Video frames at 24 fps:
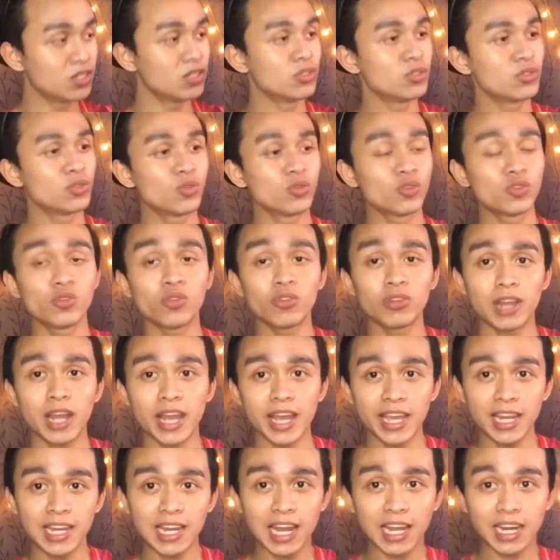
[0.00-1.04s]

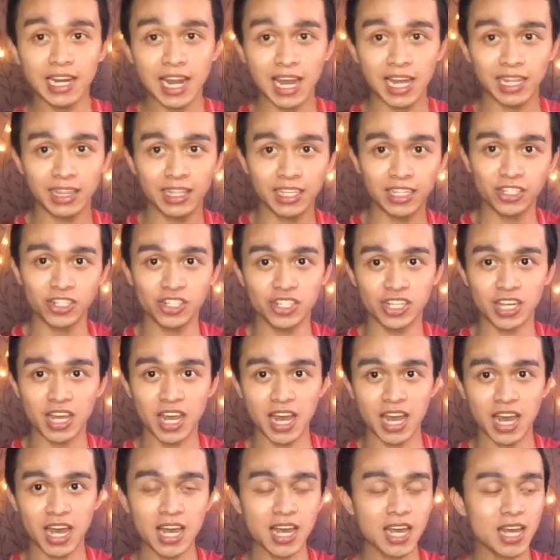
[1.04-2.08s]
Susuklayin lang natin
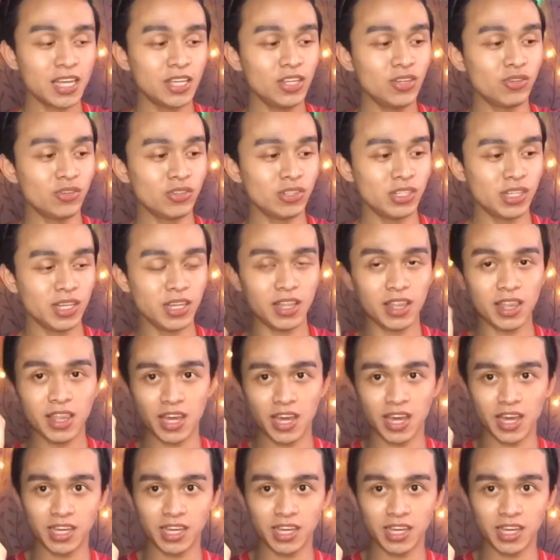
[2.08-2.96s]
siya using this